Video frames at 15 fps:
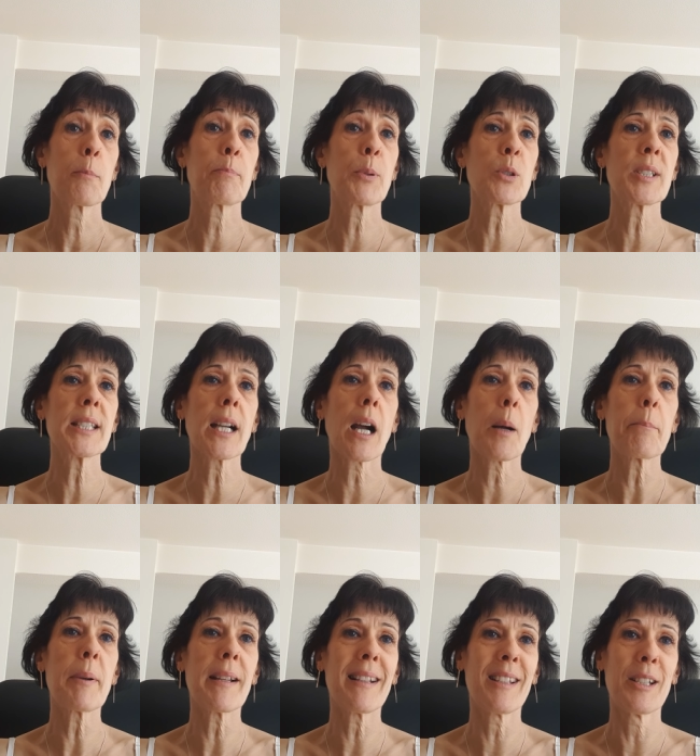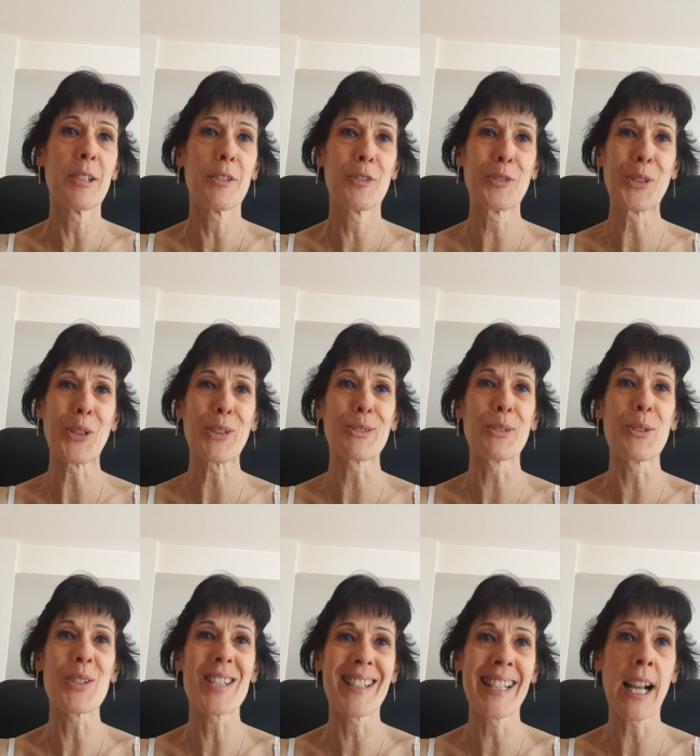Petit rappel d'ordre
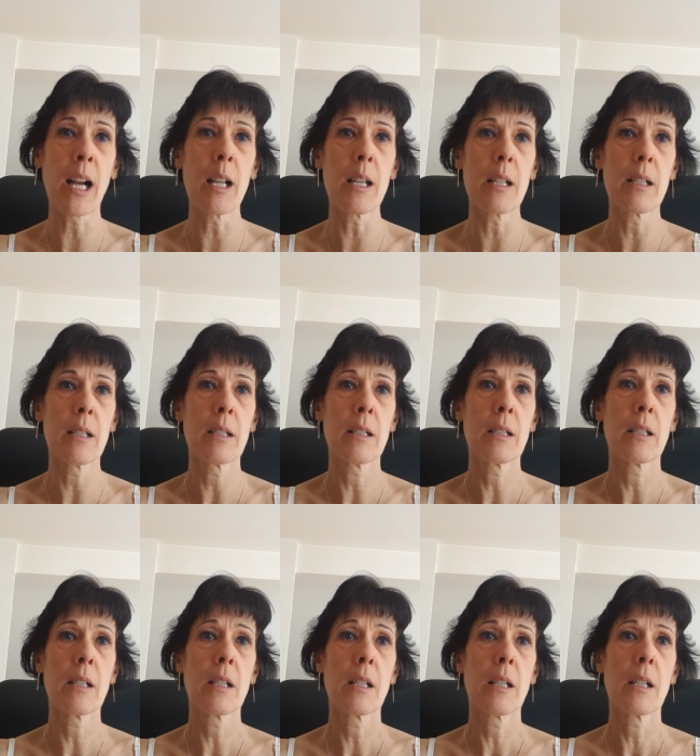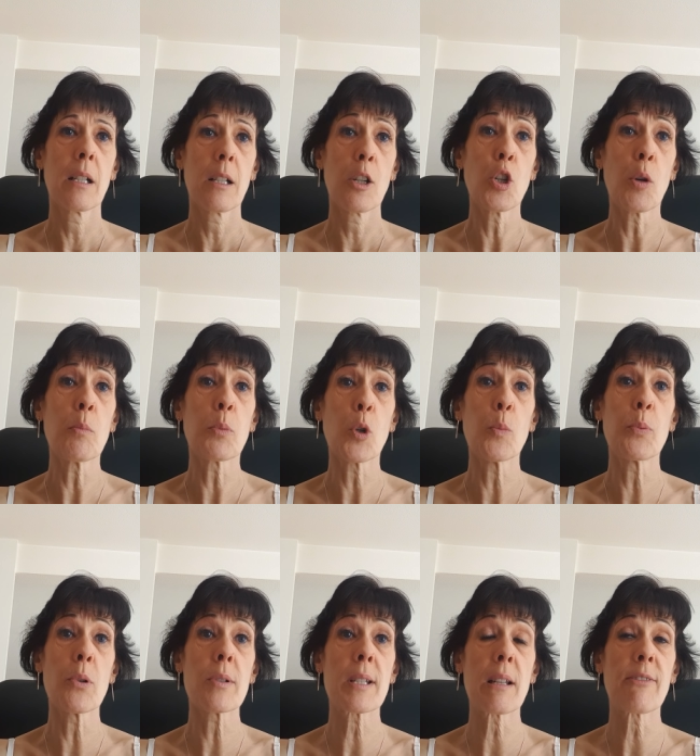général, l'homme
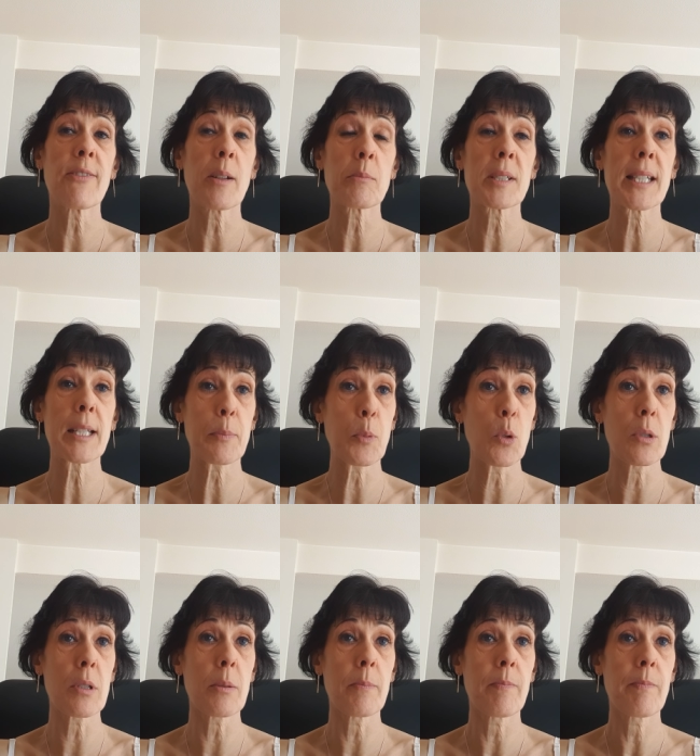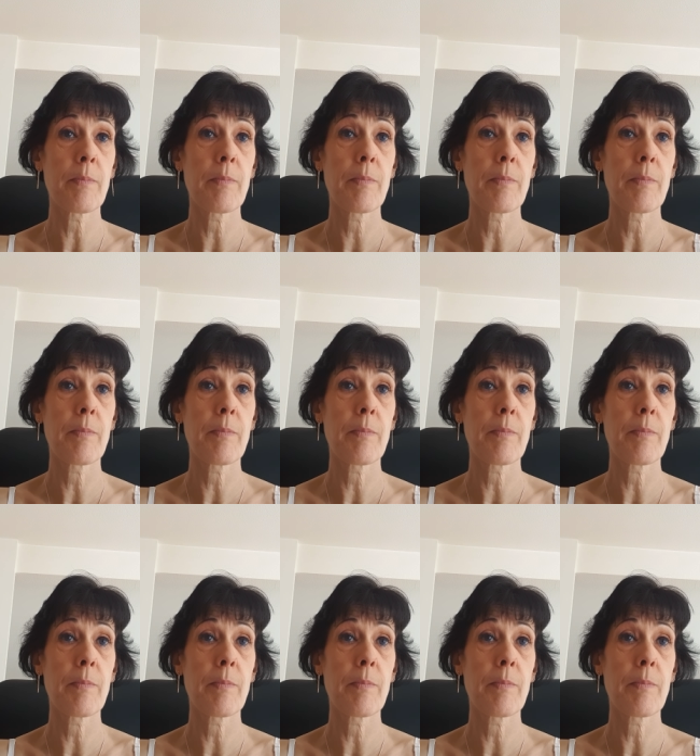propose, la femme dispose.